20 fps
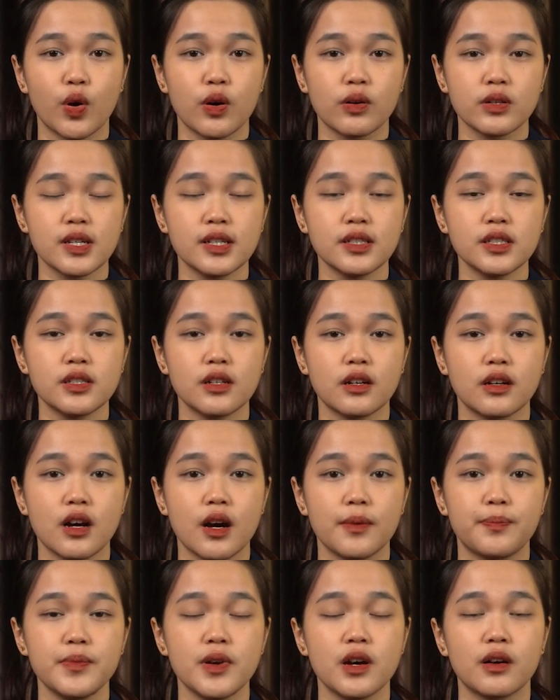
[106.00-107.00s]
thuộc những trường
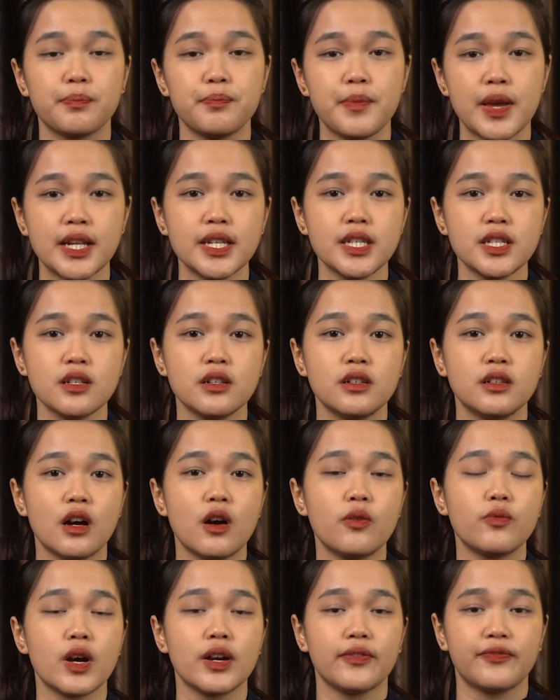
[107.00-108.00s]
hợp được miễn trừ,
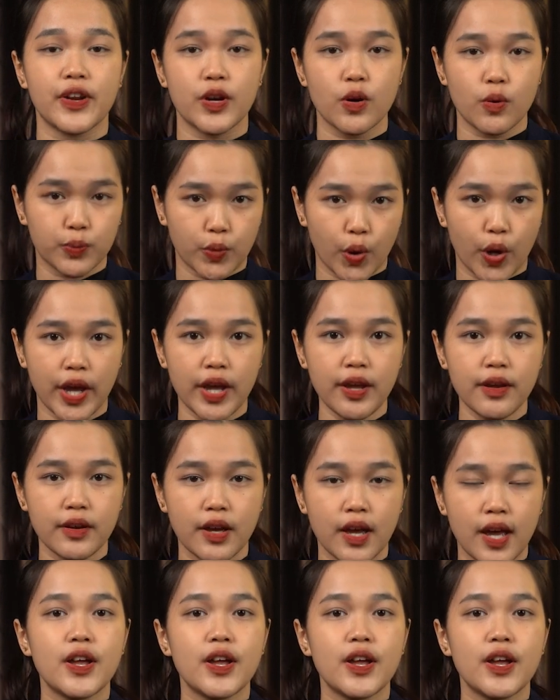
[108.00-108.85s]
không cần phải nộp thuế.